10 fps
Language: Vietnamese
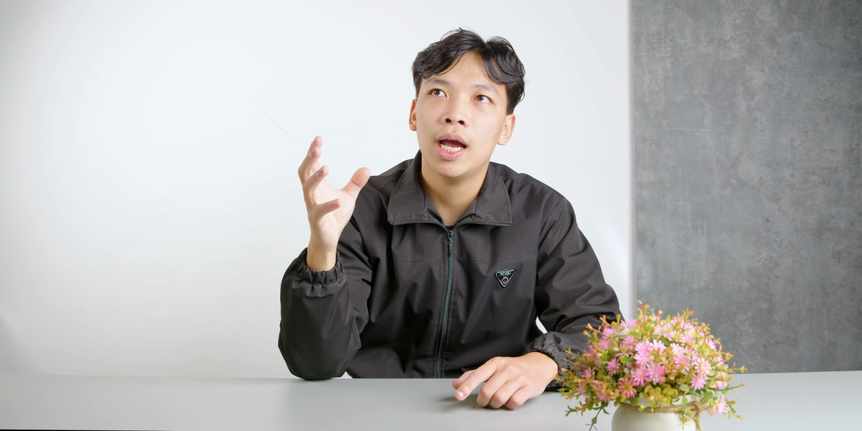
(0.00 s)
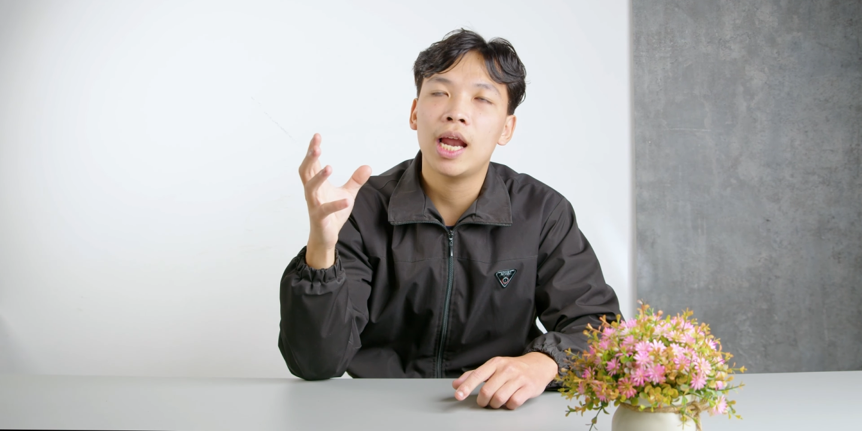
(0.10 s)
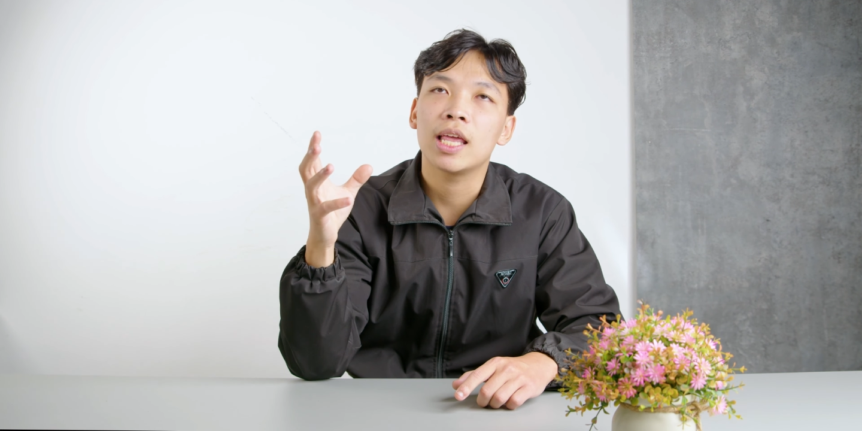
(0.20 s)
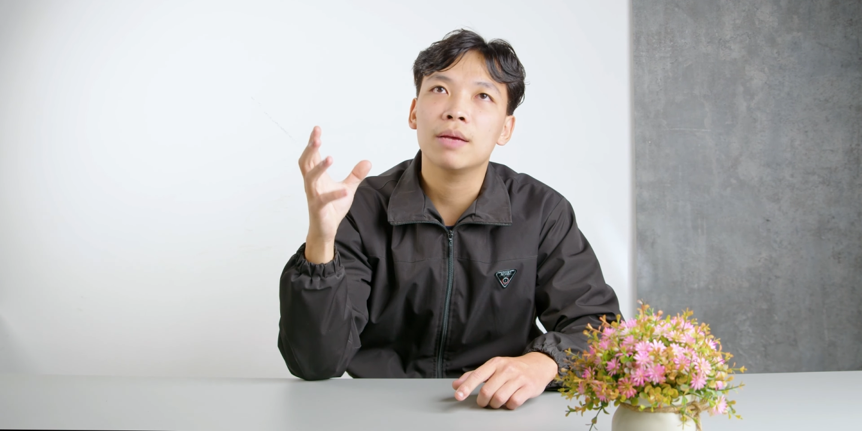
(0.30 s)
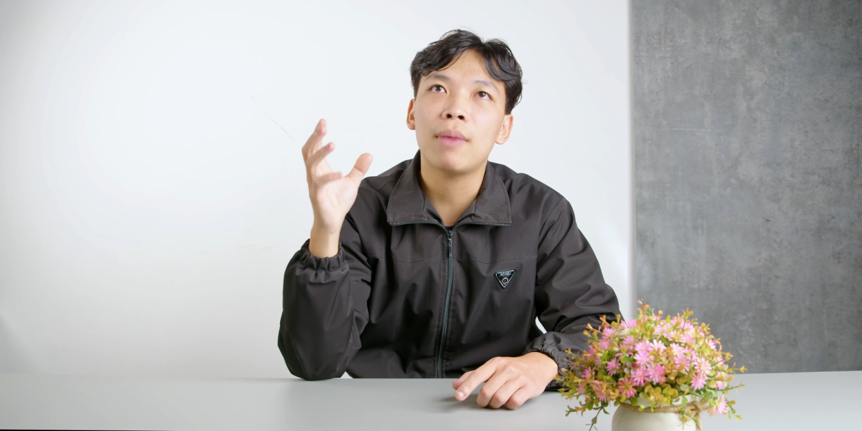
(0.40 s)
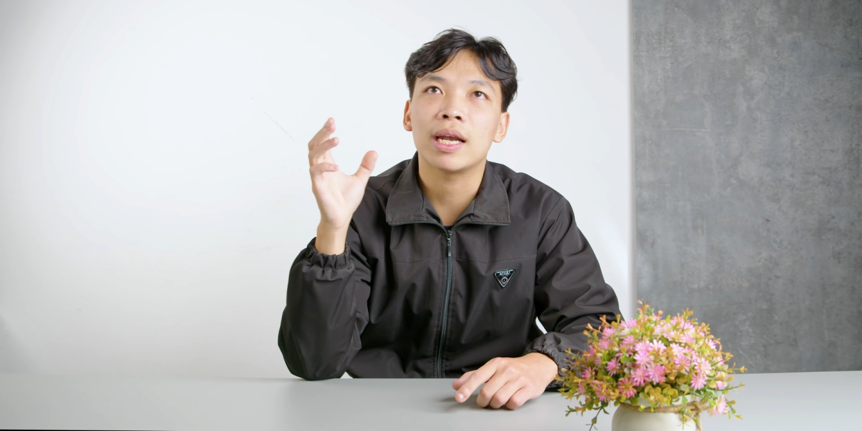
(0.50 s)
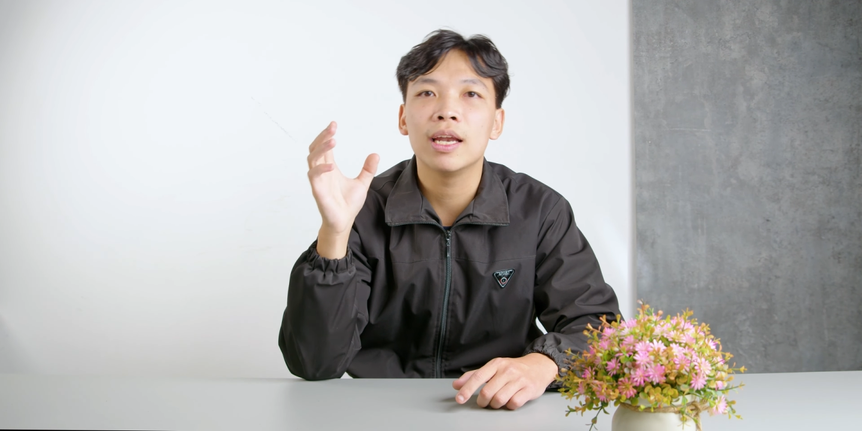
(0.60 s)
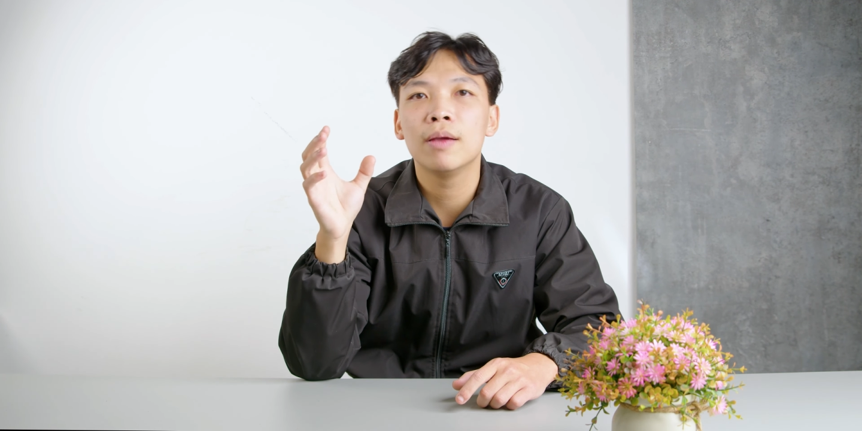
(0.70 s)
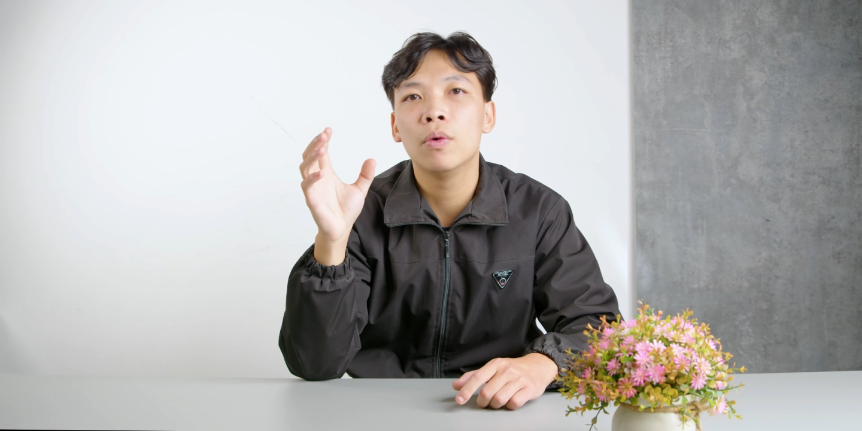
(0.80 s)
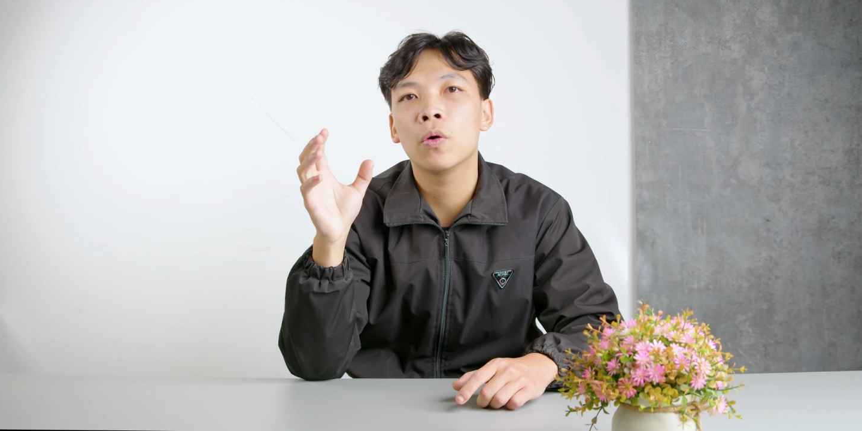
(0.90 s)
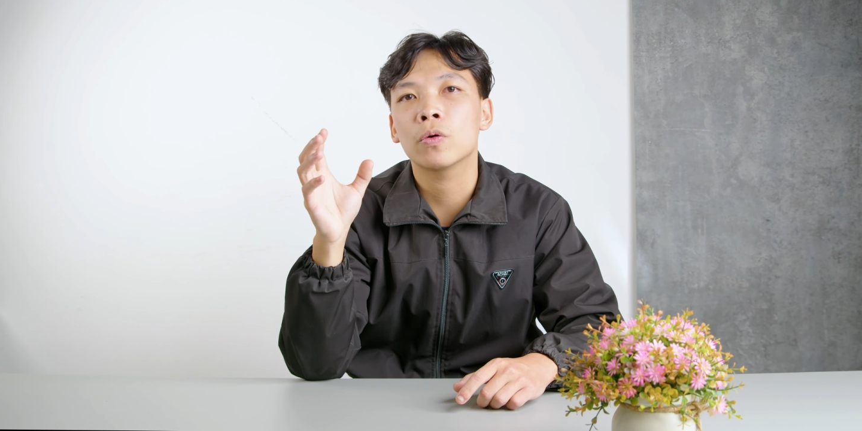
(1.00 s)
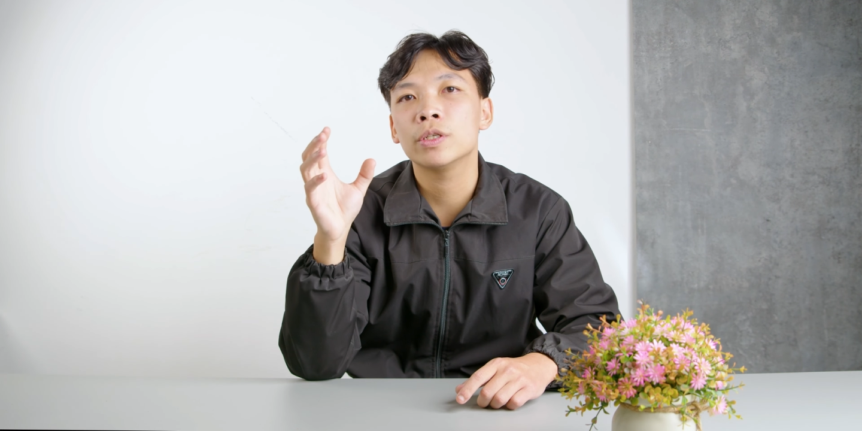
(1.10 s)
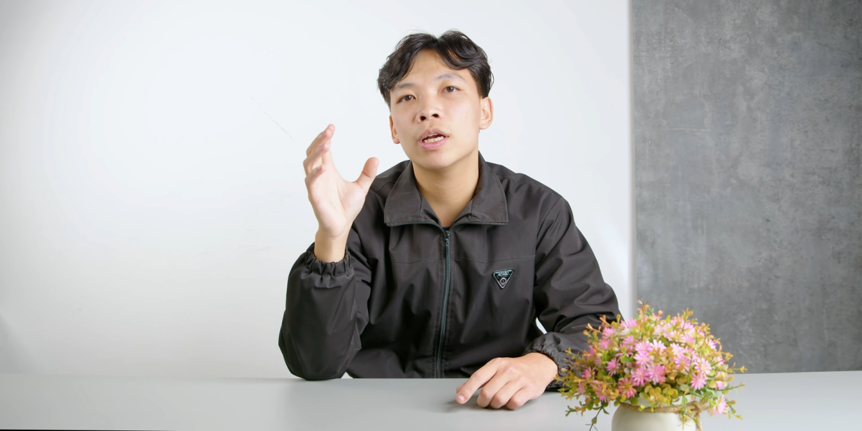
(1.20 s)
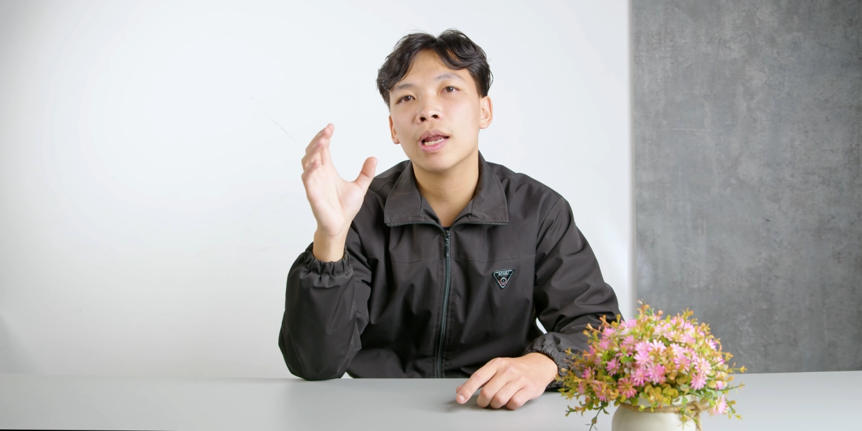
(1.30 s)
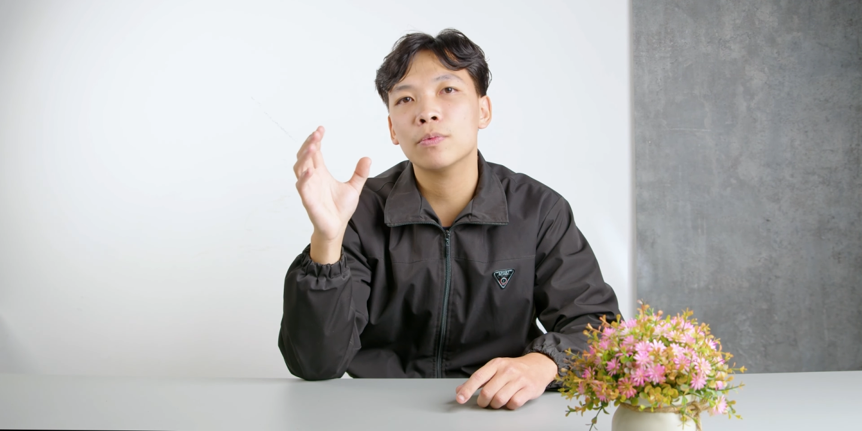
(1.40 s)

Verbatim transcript: hay là những bản demo của những chiếc